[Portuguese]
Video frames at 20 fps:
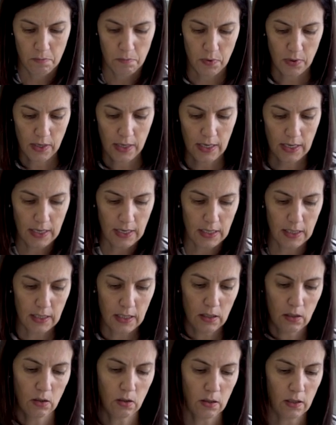Porque
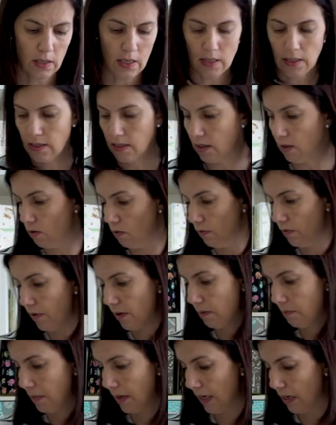nesse tecido
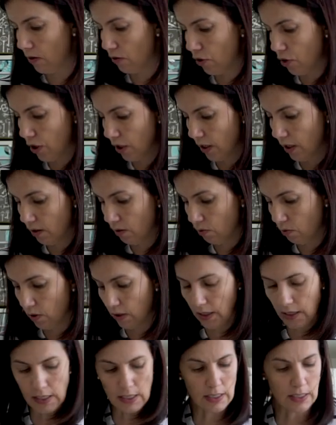vermelho tinha
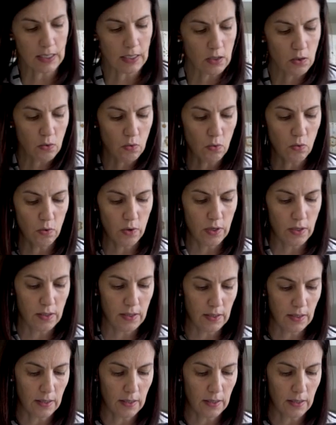todas essas cores.